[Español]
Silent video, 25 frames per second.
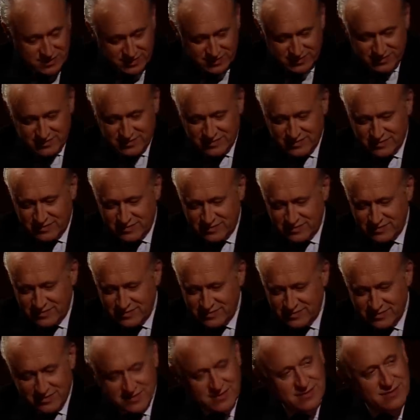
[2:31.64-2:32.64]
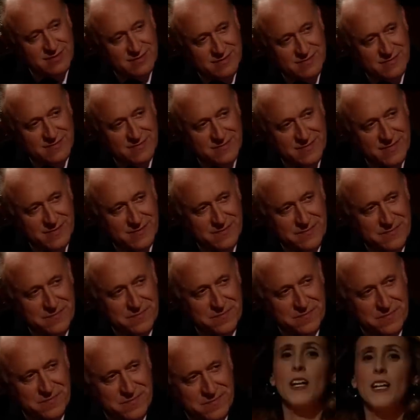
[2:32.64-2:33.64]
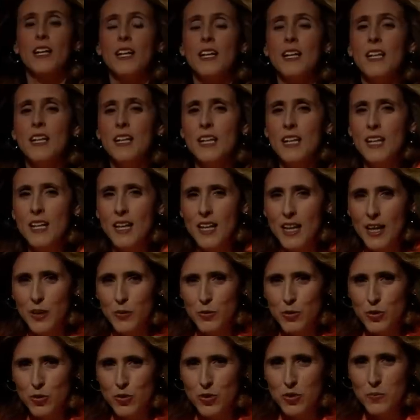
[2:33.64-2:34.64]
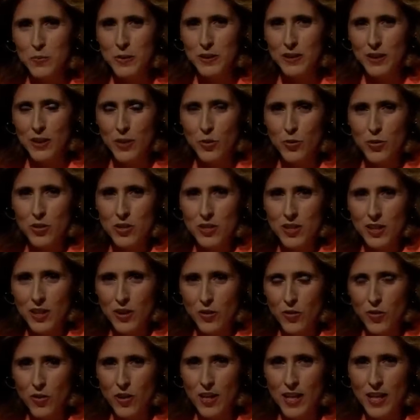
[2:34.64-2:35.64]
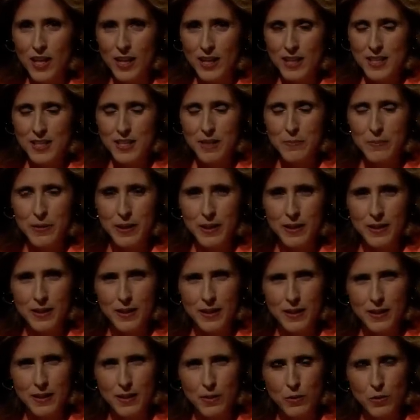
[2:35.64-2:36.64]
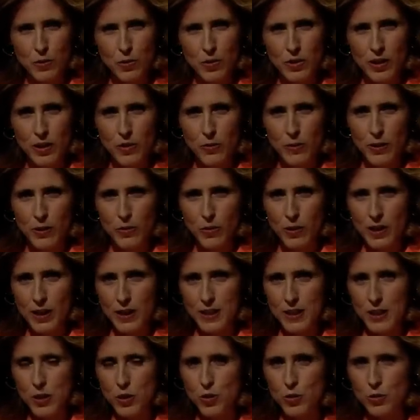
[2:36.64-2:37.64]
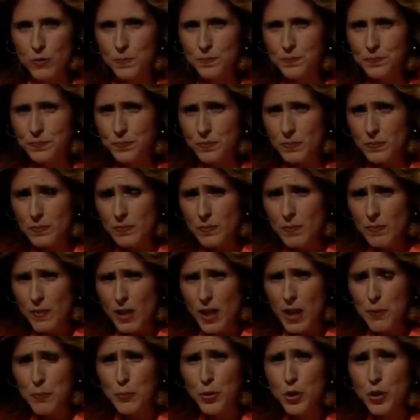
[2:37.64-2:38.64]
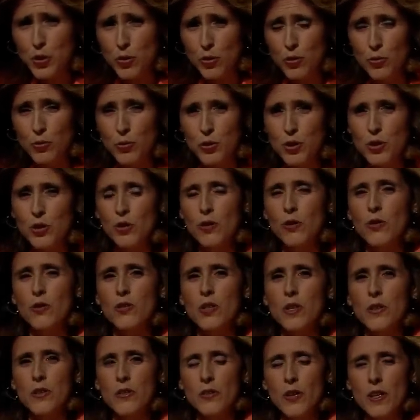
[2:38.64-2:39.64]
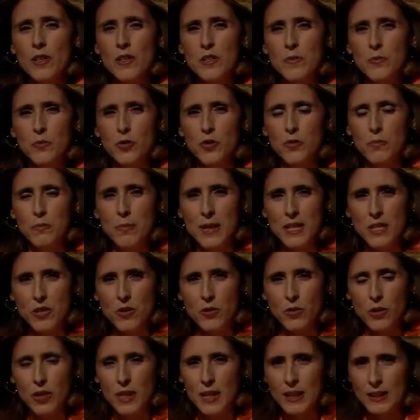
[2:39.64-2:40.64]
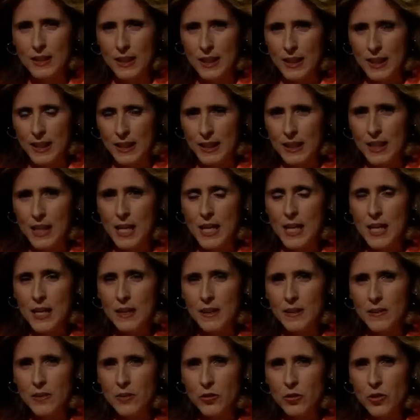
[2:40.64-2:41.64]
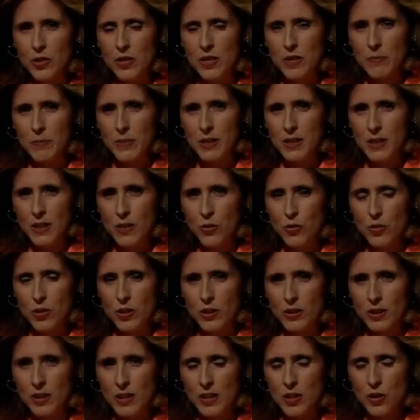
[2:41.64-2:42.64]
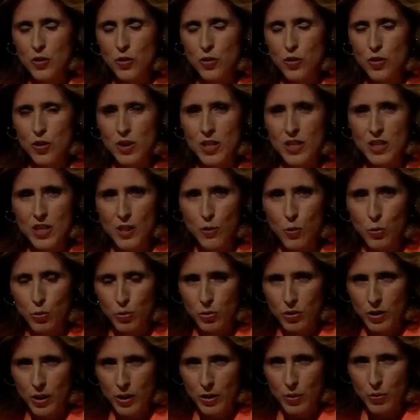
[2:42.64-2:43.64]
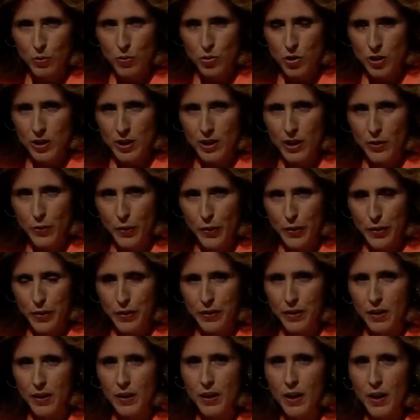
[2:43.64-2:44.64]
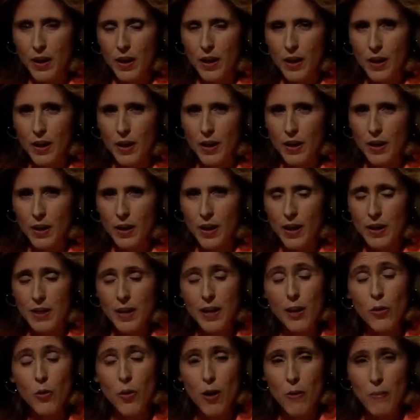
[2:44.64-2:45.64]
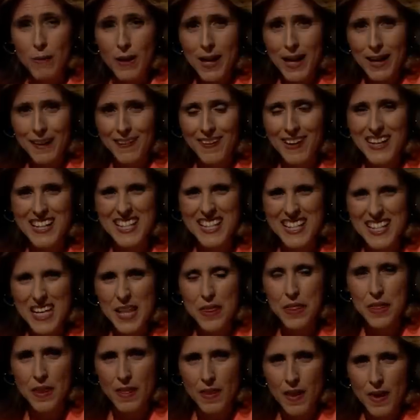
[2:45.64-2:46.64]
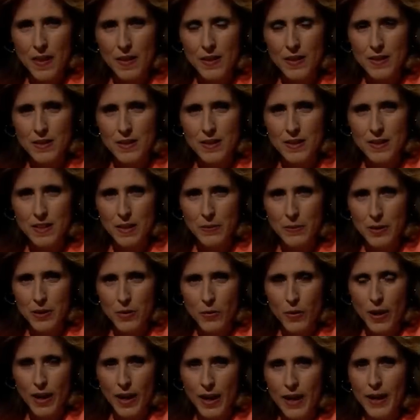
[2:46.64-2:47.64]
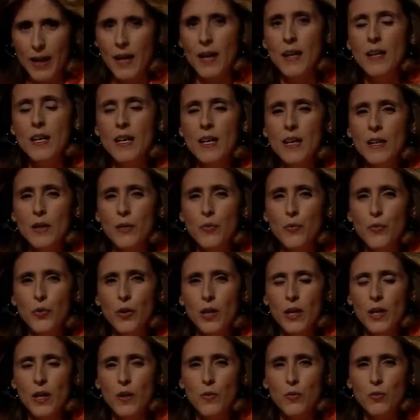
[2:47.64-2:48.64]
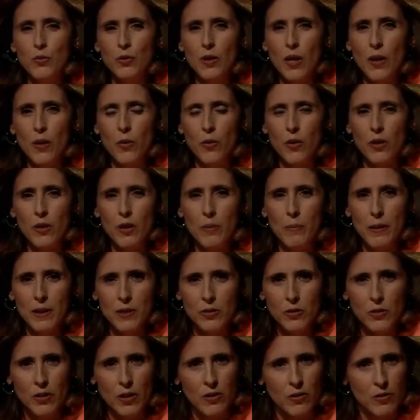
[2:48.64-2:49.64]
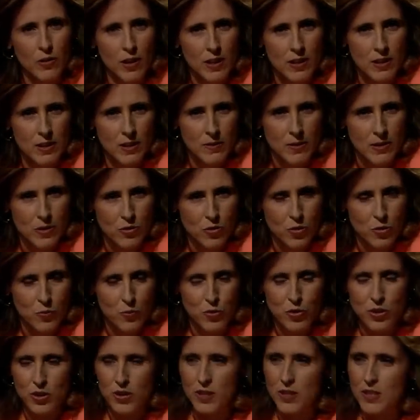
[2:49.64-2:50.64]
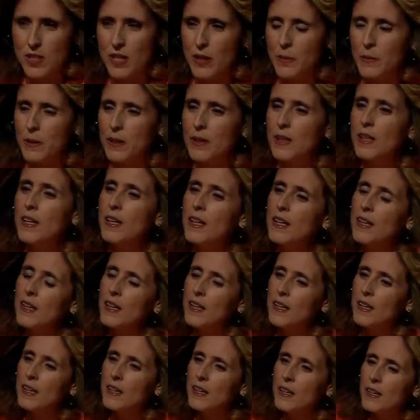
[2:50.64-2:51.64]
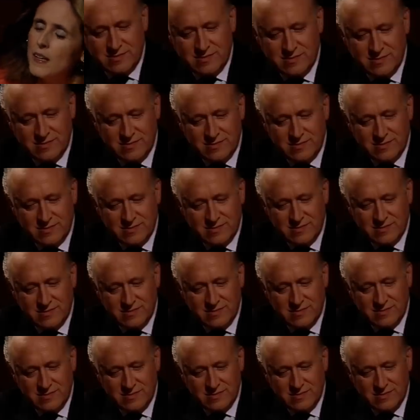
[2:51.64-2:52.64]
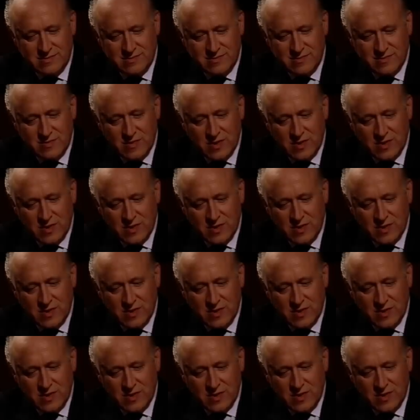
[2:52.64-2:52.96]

Sí. Una cita que recordaré a nuestros espectadores que no la sepan. Eh, Julio Caro Baroja ha dicho ha puesto en cuestión los nacionalismos vasco y catalán, diciendo que están basados en textos de segunda. Incluso ha llegado a decir, eh, ha llegado a hablar de las necedades de Sabino Arana, que fue el fundador del Partido Nacionalista Vasco, como ustedes saben. Eh, ¿Algo que decir?